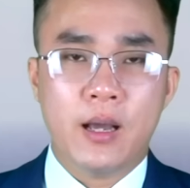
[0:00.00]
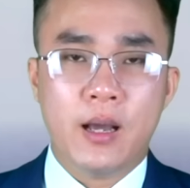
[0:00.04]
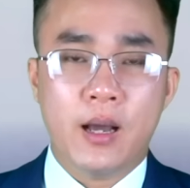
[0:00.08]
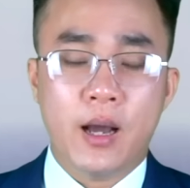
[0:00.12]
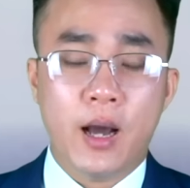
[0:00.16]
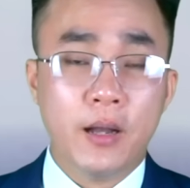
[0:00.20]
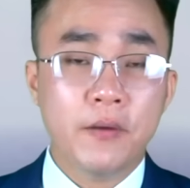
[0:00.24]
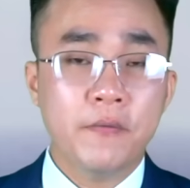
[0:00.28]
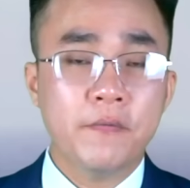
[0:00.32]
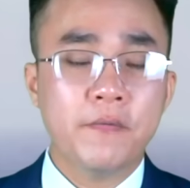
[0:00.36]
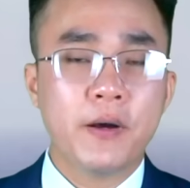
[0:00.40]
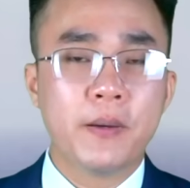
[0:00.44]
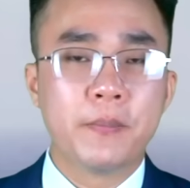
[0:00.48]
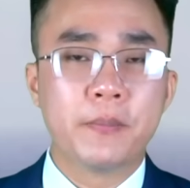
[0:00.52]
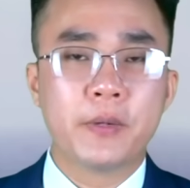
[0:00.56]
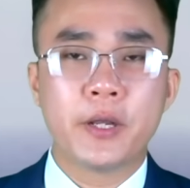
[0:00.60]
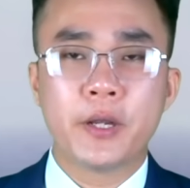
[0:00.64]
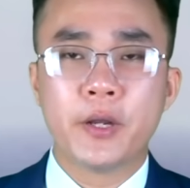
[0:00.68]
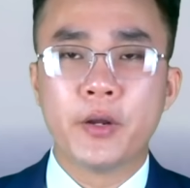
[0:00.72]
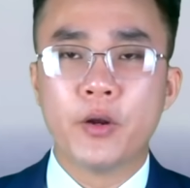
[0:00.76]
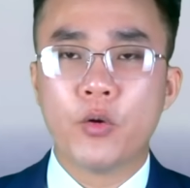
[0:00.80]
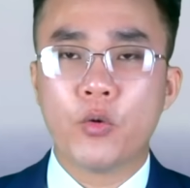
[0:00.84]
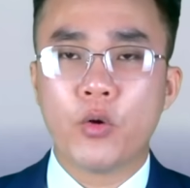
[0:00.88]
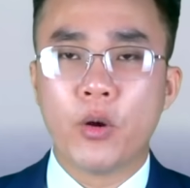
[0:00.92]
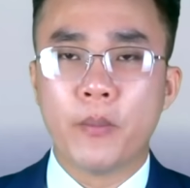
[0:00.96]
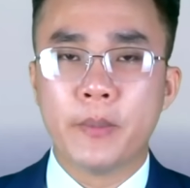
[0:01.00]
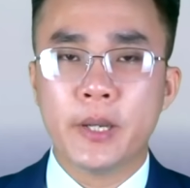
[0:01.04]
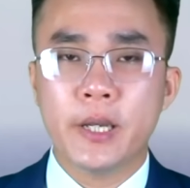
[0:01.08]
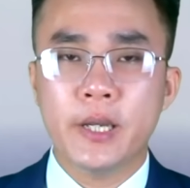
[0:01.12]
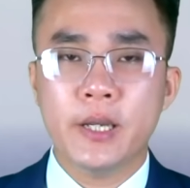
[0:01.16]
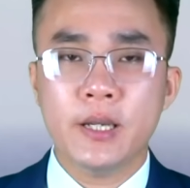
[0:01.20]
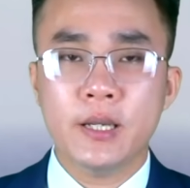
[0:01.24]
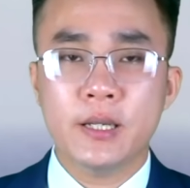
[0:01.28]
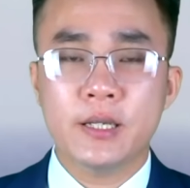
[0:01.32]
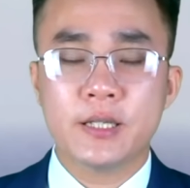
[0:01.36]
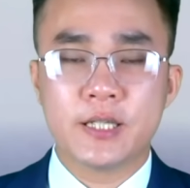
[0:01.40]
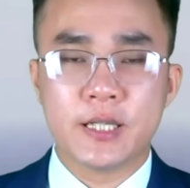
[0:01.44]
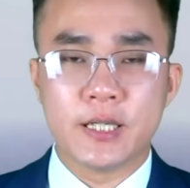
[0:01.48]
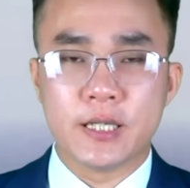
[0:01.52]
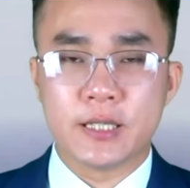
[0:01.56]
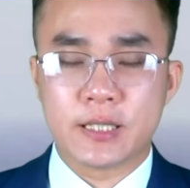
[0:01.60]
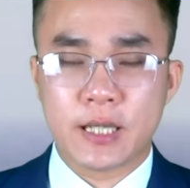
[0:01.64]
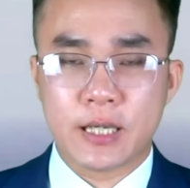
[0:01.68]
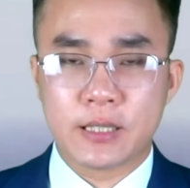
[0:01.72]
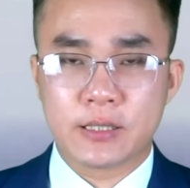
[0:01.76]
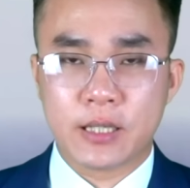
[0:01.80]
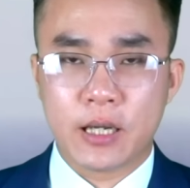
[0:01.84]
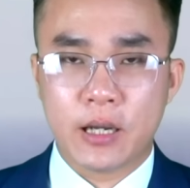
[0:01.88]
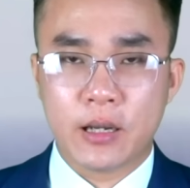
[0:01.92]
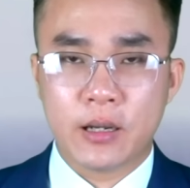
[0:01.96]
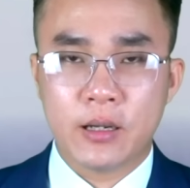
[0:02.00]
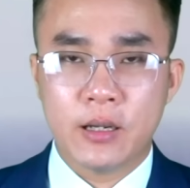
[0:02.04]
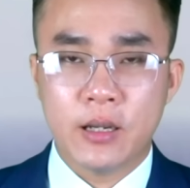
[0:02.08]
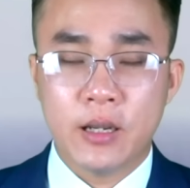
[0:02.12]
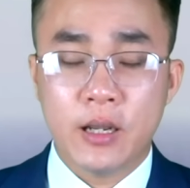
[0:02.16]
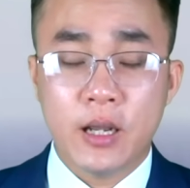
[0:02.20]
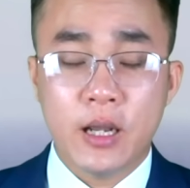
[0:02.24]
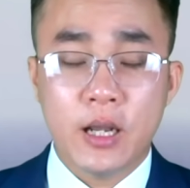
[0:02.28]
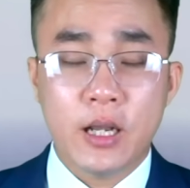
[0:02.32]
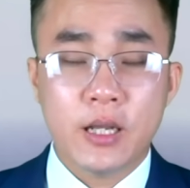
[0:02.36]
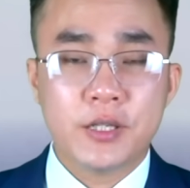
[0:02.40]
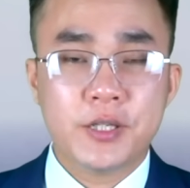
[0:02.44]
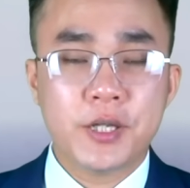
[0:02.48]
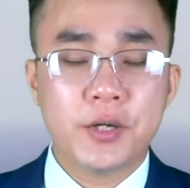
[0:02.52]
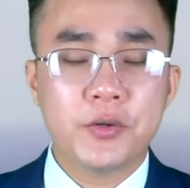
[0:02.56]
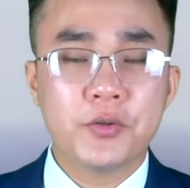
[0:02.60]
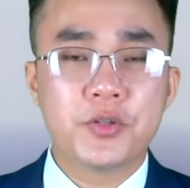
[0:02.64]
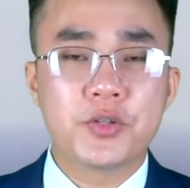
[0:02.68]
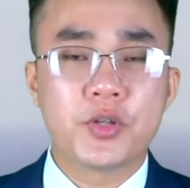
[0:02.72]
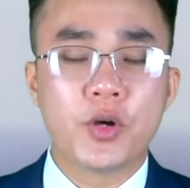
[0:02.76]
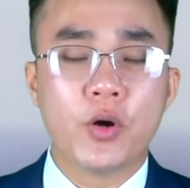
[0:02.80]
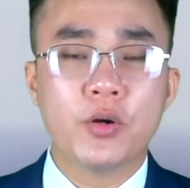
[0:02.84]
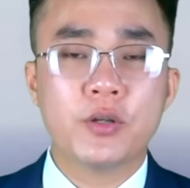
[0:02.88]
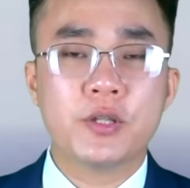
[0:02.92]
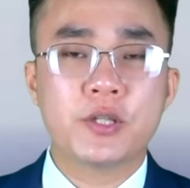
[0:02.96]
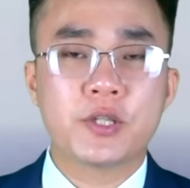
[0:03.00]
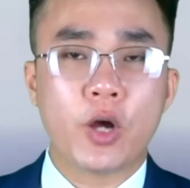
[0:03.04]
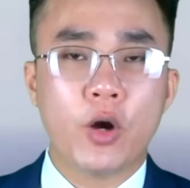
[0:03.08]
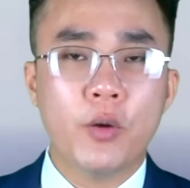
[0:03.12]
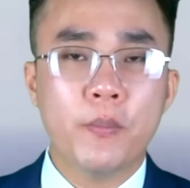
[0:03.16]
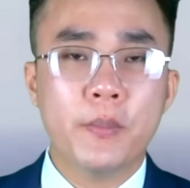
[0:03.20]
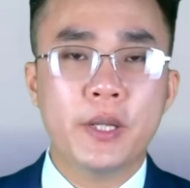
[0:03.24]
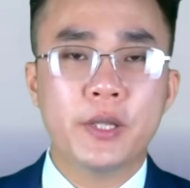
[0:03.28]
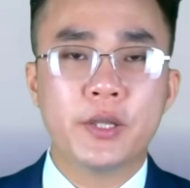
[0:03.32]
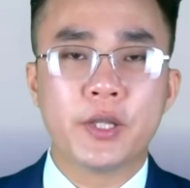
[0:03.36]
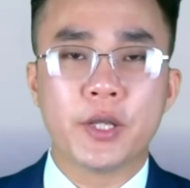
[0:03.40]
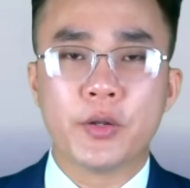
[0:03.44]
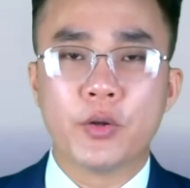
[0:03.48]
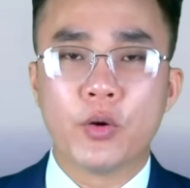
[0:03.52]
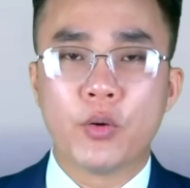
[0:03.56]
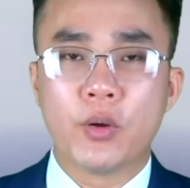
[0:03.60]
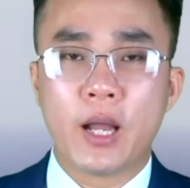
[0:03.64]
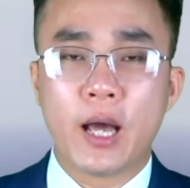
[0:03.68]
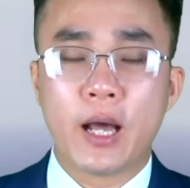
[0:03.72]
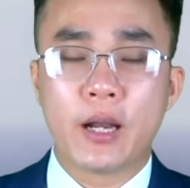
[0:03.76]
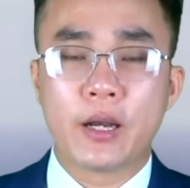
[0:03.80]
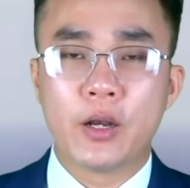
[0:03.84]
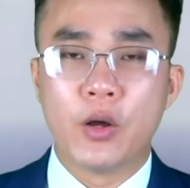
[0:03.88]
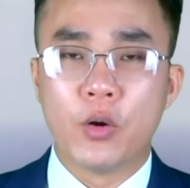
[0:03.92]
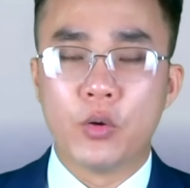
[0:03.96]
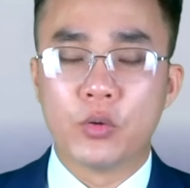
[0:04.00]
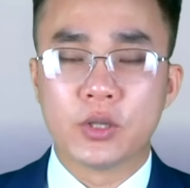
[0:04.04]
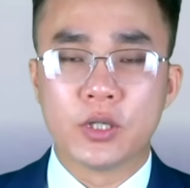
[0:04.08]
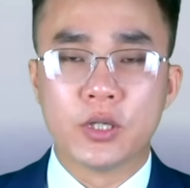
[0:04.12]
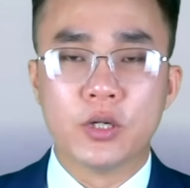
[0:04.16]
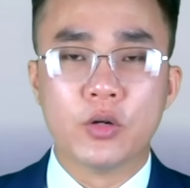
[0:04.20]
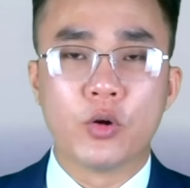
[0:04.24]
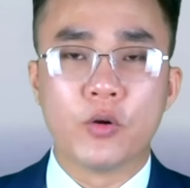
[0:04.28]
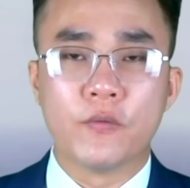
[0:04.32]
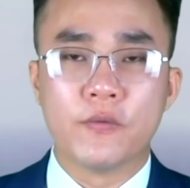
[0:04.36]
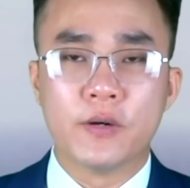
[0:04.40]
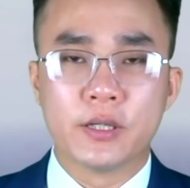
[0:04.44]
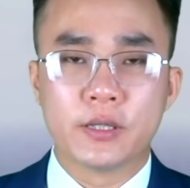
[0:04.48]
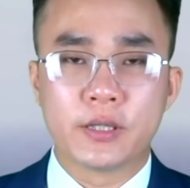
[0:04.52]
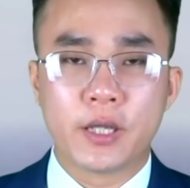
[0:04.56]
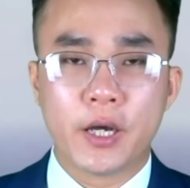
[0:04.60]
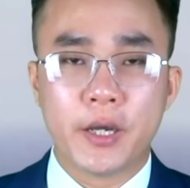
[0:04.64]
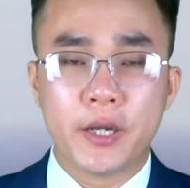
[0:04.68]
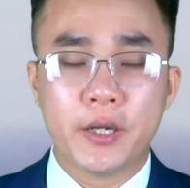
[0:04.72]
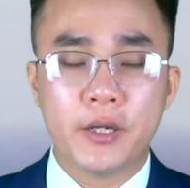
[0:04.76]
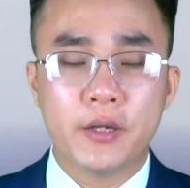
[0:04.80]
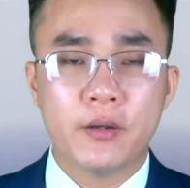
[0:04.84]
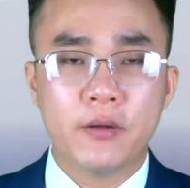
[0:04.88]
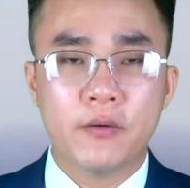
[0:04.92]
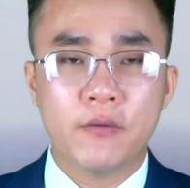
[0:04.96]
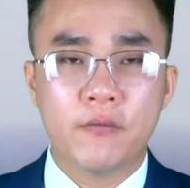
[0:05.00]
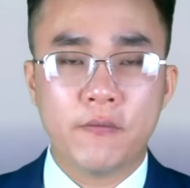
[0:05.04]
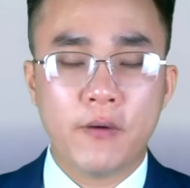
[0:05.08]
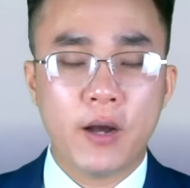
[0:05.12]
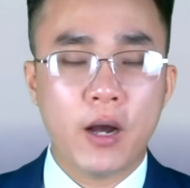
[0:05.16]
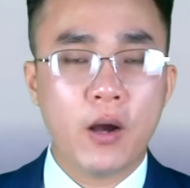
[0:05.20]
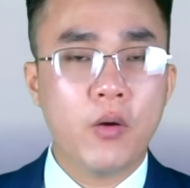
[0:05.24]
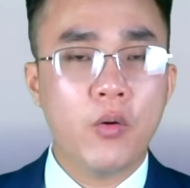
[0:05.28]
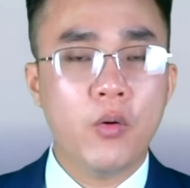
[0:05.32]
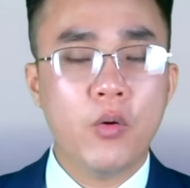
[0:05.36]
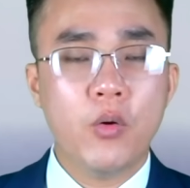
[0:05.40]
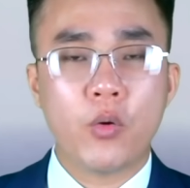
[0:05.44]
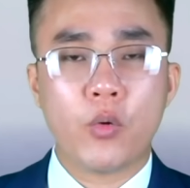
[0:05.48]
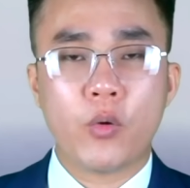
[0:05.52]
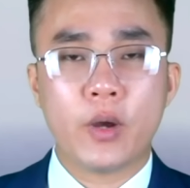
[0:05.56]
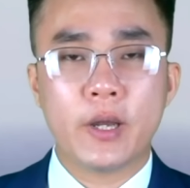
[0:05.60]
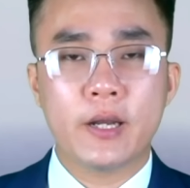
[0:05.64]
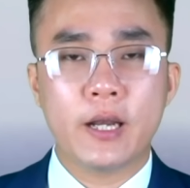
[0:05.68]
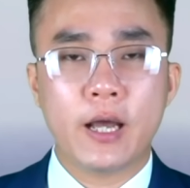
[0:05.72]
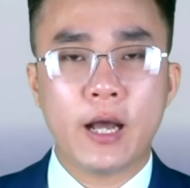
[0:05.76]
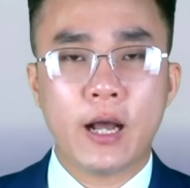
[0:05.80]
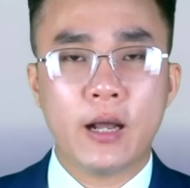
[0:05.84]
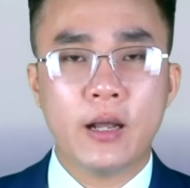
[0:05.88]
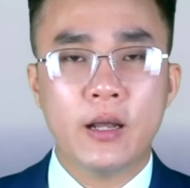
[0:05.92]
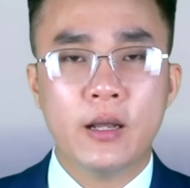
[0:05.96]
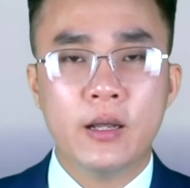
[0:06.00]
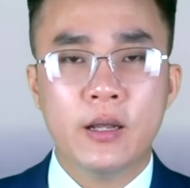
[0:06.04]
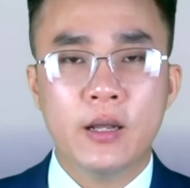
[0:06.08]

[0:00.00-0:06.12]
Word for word: Ấn phẩm The Hill của Mỹ chỉ ra rằng trong số sáu mươi tỷ đô la đầu tư của phương Tây vào Ukraine,